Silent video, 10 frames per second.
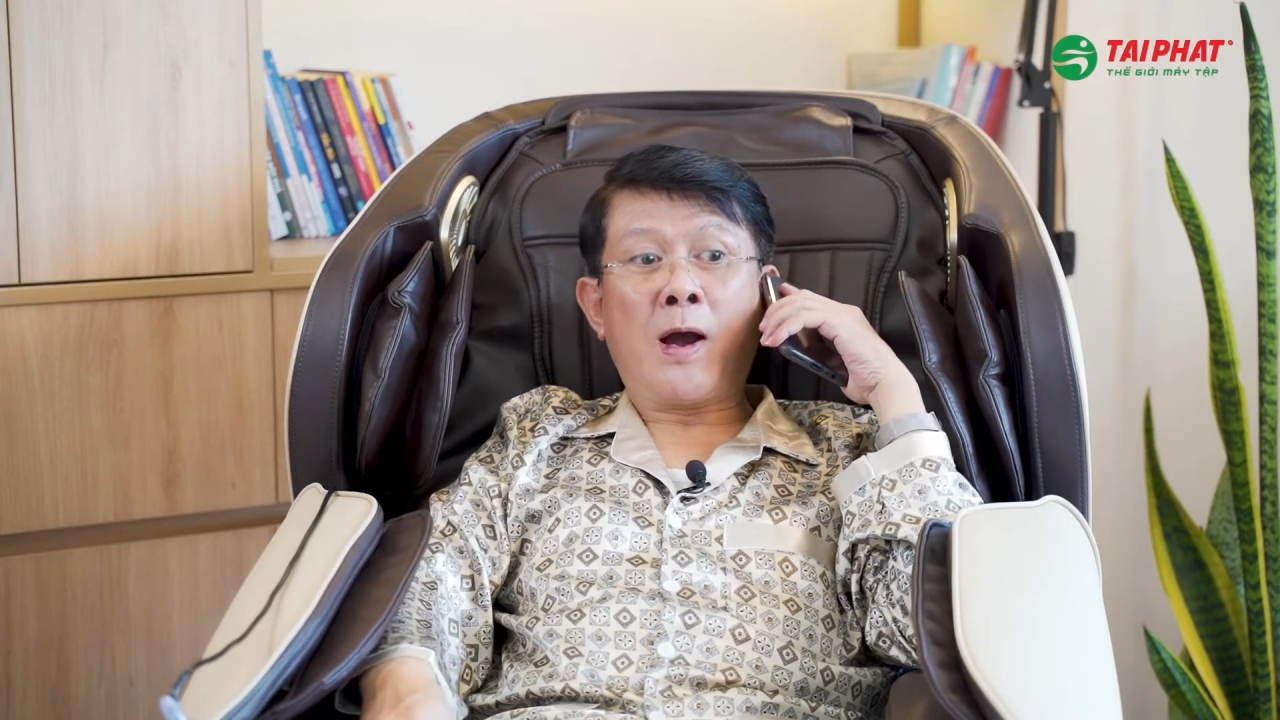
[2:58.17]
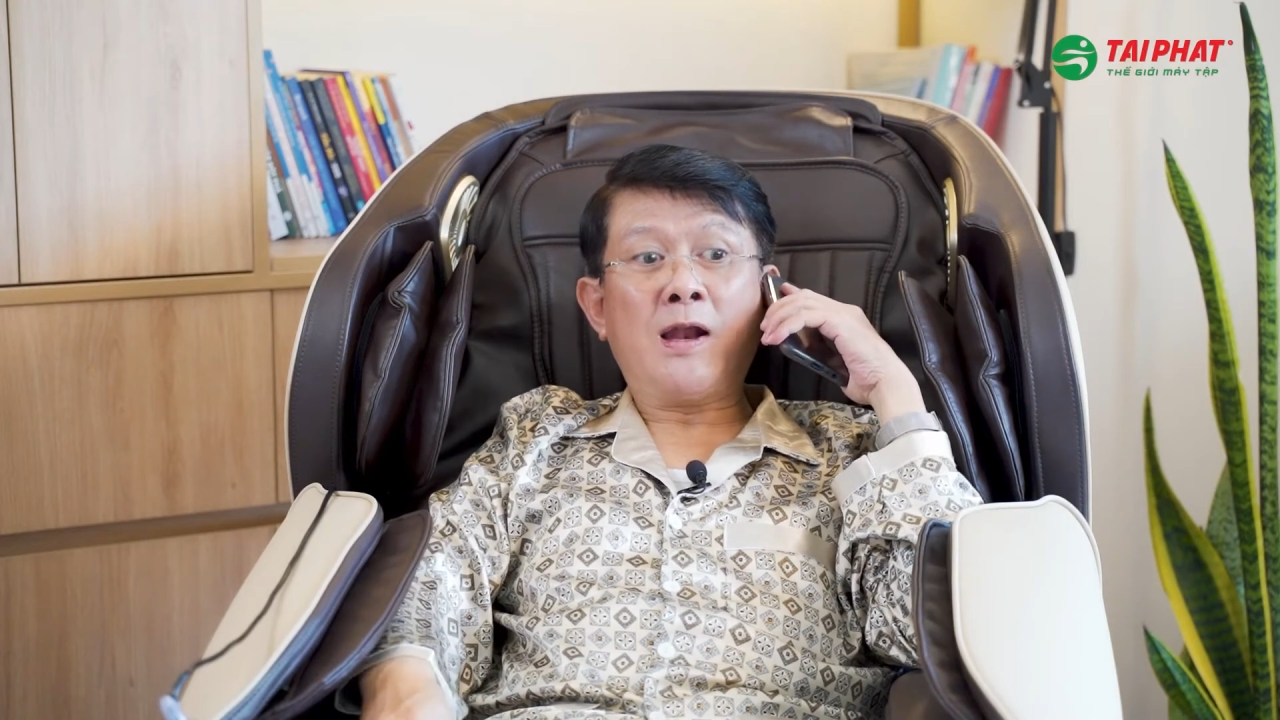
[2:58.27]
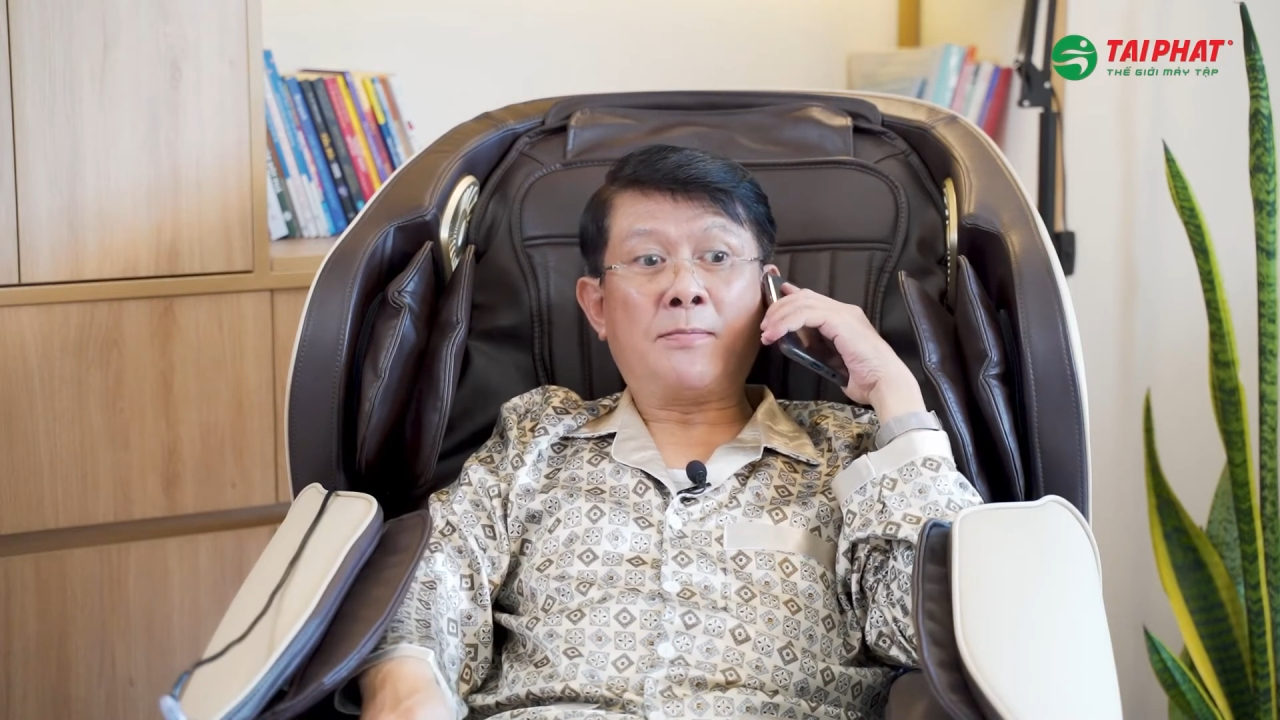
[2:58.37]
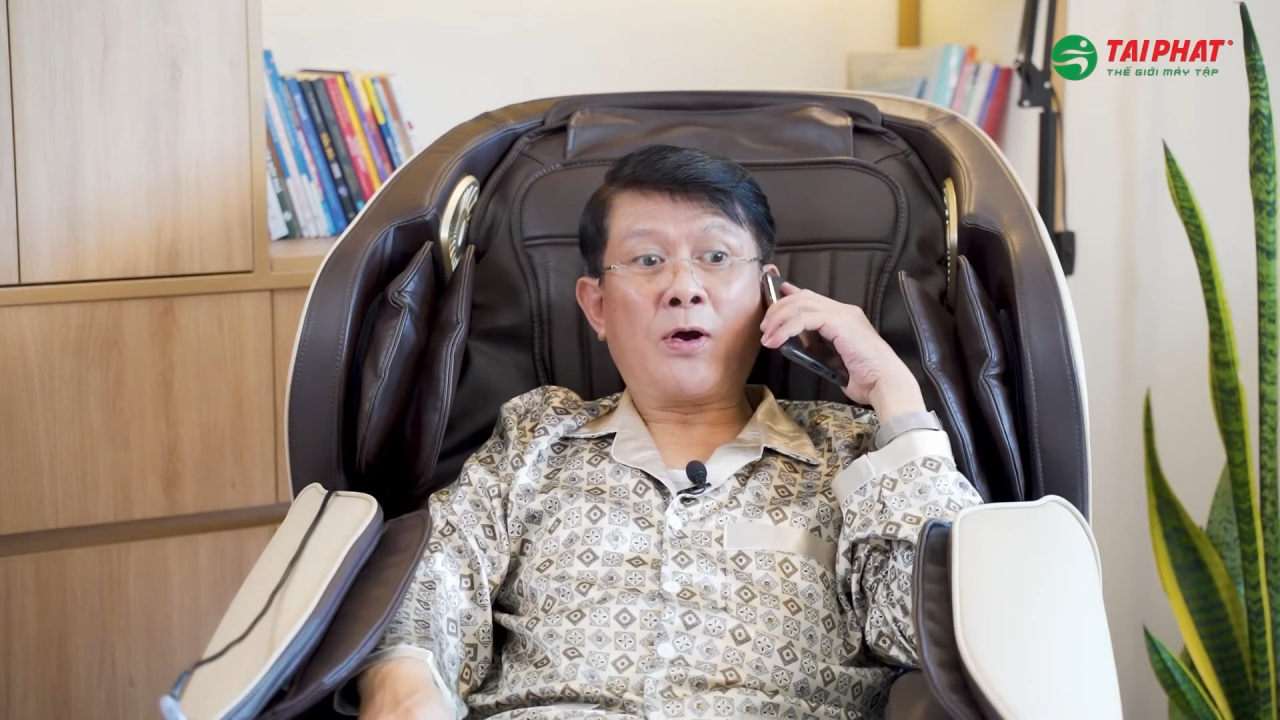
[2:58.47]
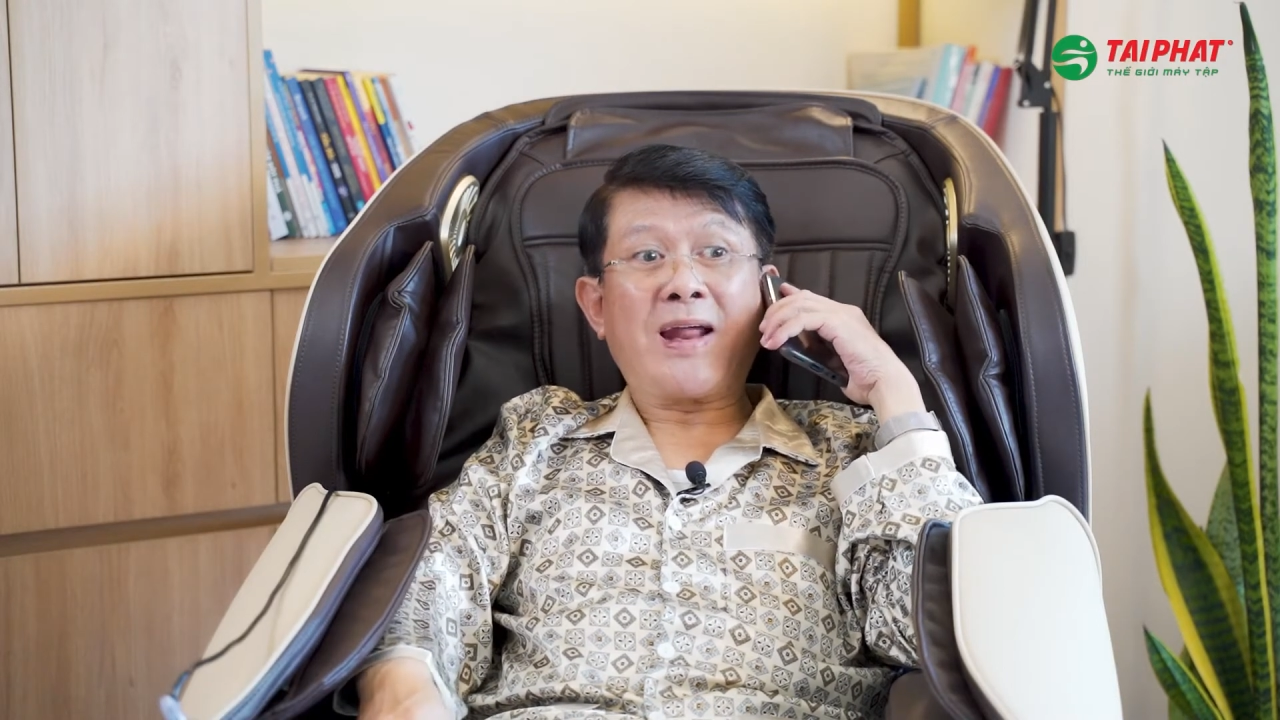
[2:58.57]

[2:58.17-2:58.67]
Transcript: mới là màu